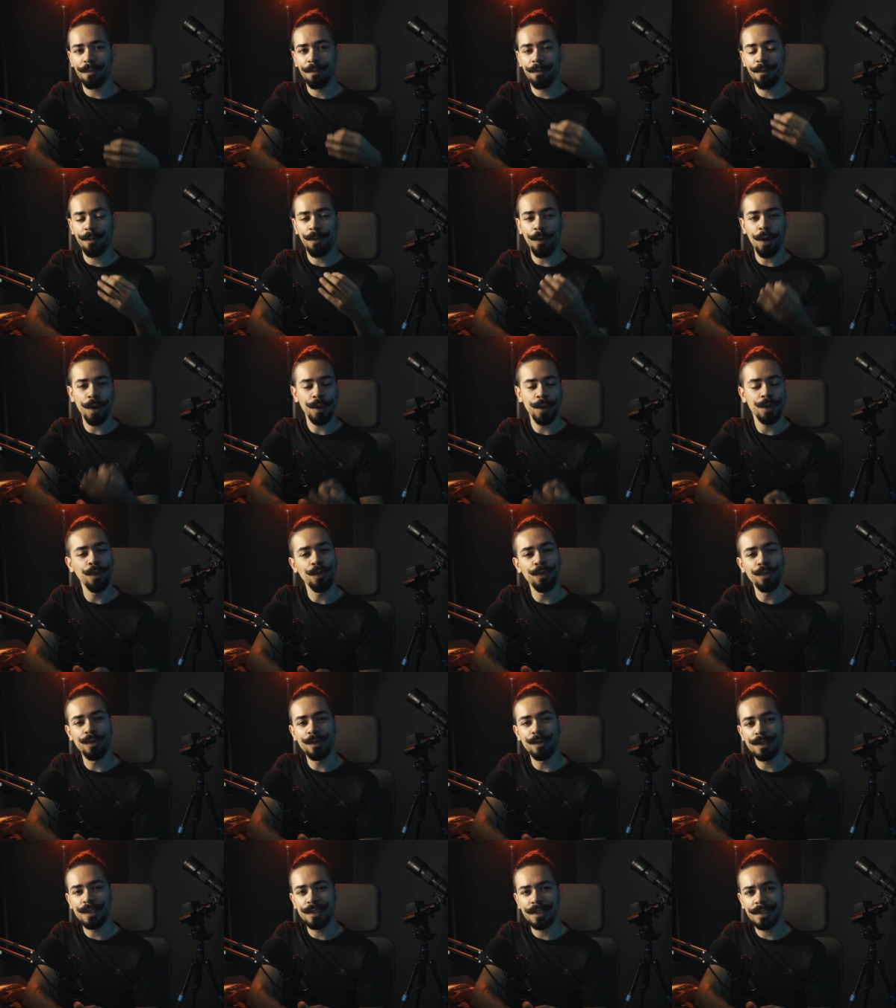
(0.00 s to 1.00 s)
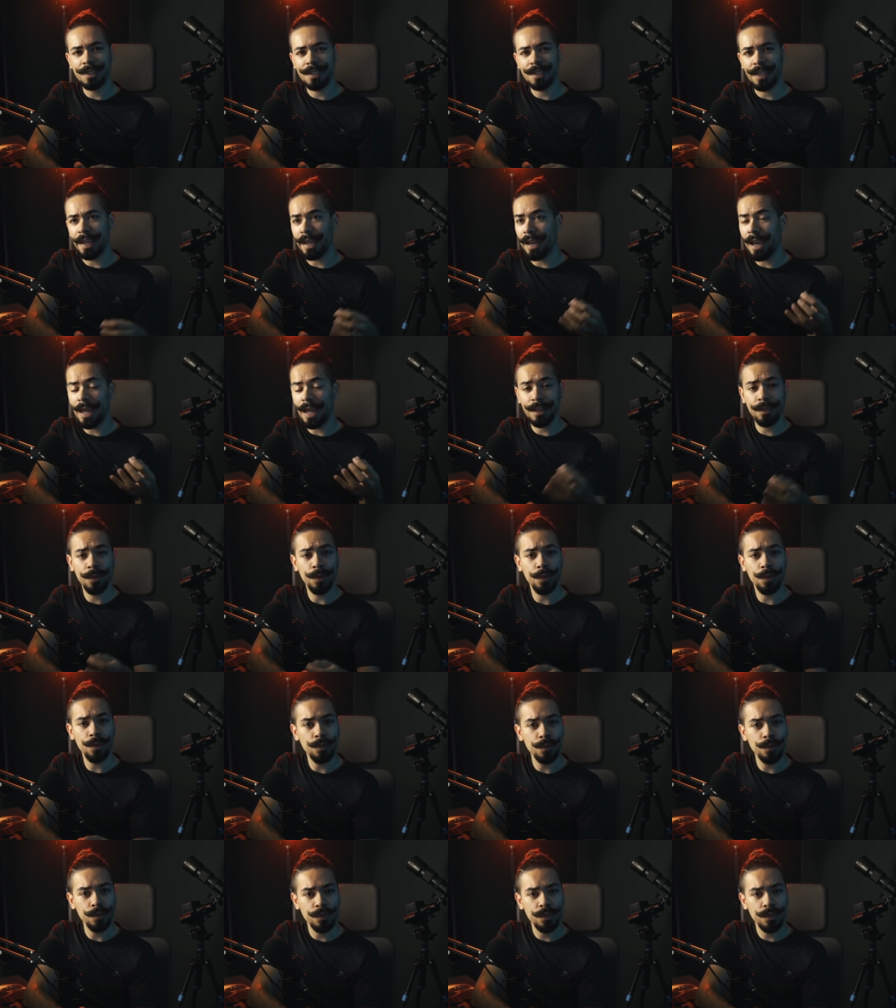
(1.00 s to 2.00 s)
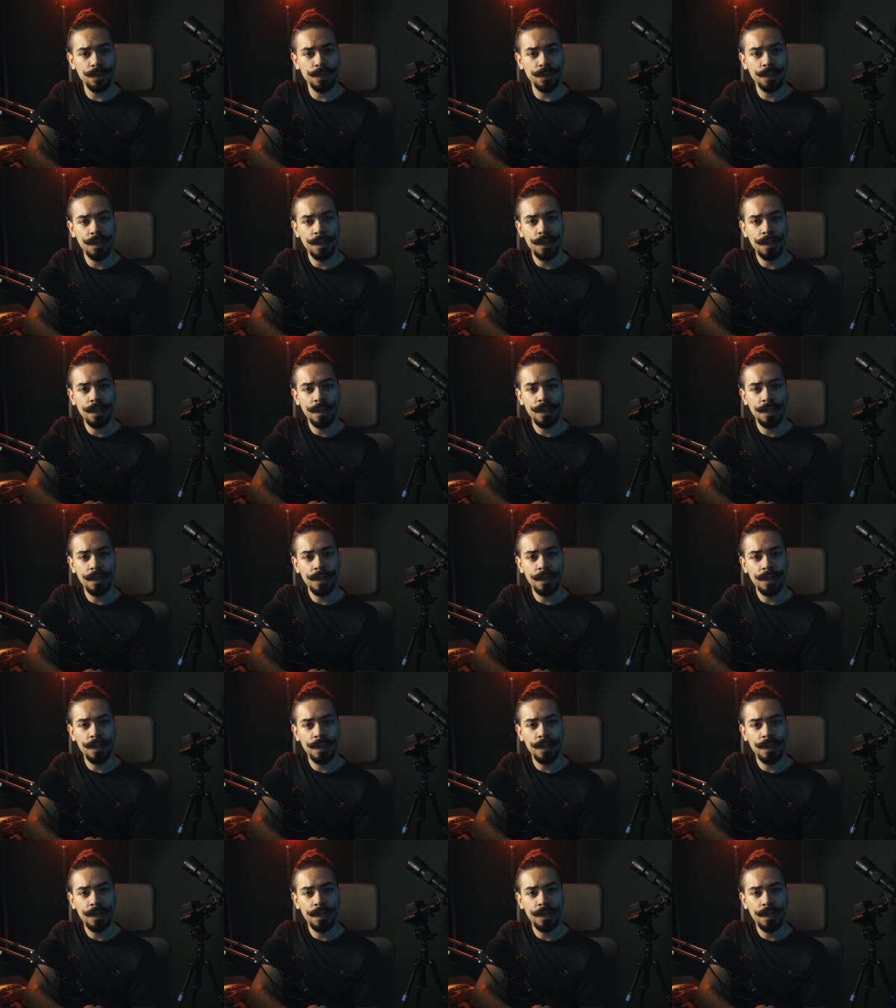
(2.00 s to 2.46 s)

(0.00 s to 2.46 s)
fótons, elétrons,